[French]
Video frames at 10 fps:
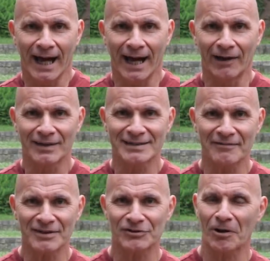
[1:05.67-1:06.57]
Alors ils
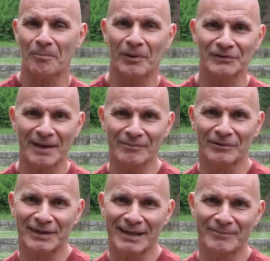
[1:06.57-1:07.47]
avaient sur leur portable
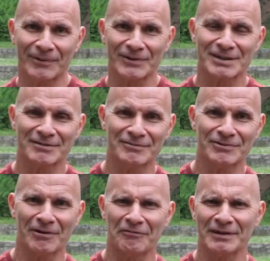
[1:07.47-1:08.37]
d'entraînement, j'ai
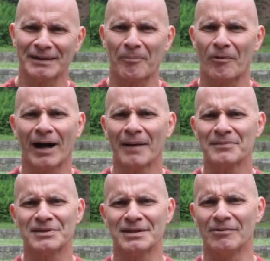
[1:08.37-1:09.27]
vu en fait un programme
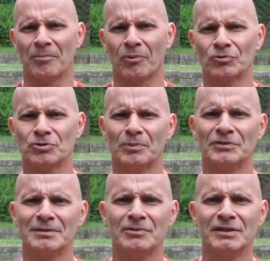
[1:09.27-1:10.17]
style pro du
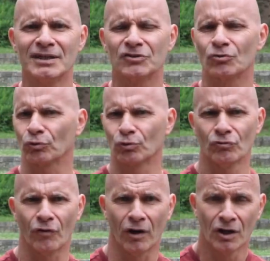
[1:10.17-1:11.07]
bodybuilding, ce qu'on
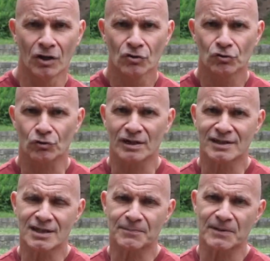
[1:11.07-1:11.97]
retrouve sur les
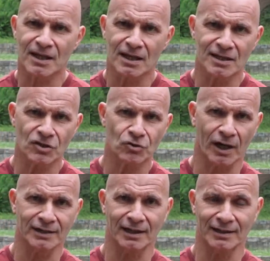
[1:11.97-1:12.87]
sites spécialisés
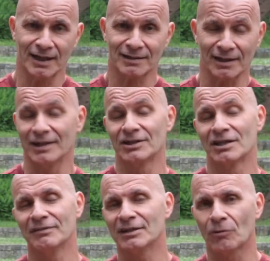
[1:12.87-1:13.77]
sur internet, et
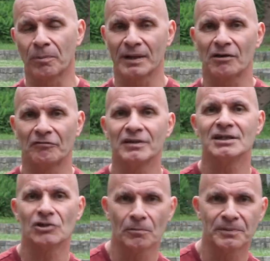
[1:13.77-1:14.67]
j'ai vite compris qu'en fait
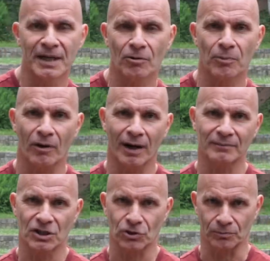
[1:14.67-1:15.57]
ils copiaient le programme
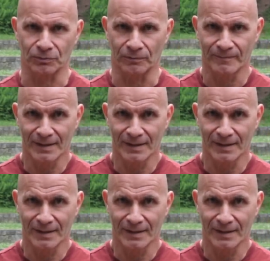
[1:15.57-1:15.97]
des champions.